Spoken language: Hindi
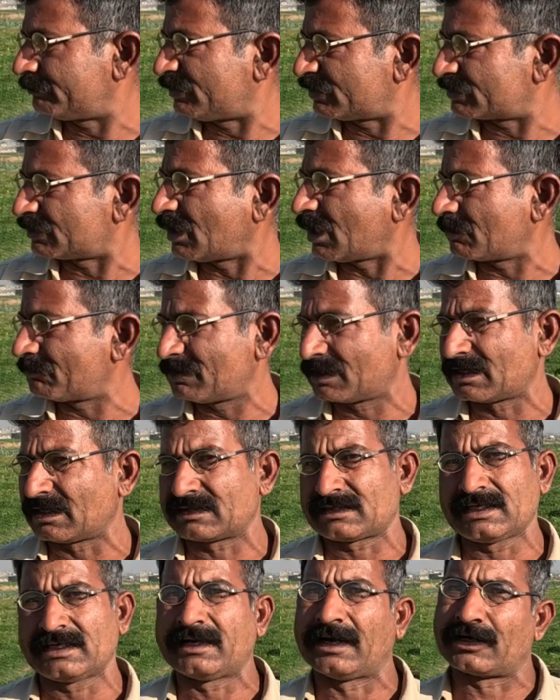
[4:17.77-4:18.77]
मकदार में
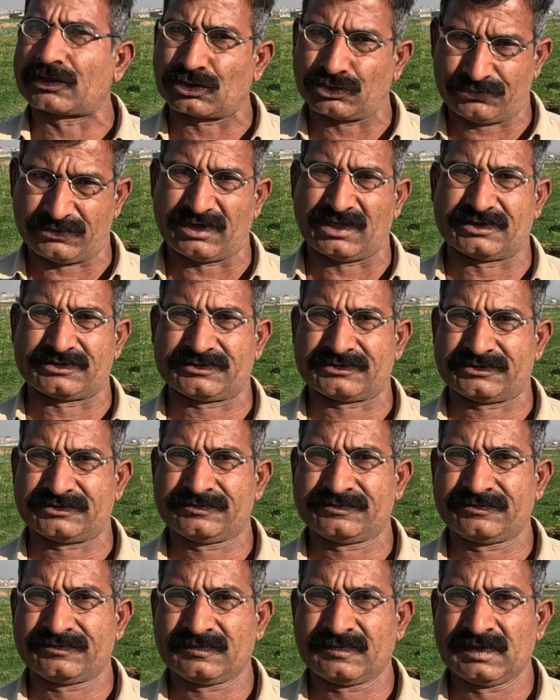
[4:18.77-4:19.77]
करते हैं नाइट्रोफास
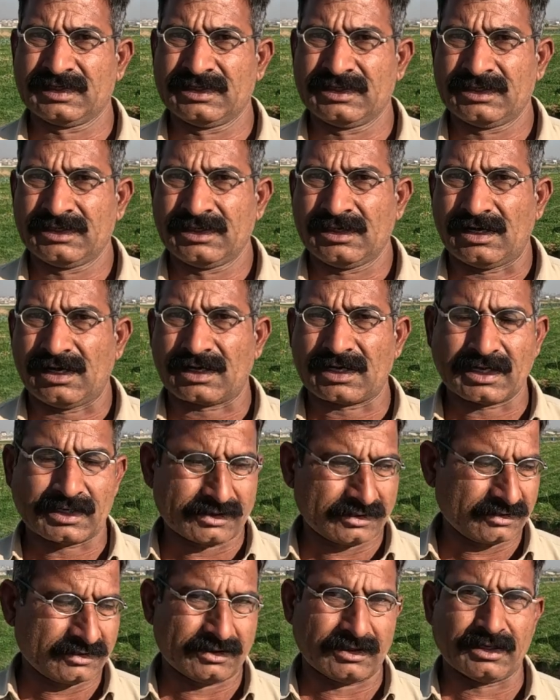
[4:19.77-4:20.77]
अच्छा अगर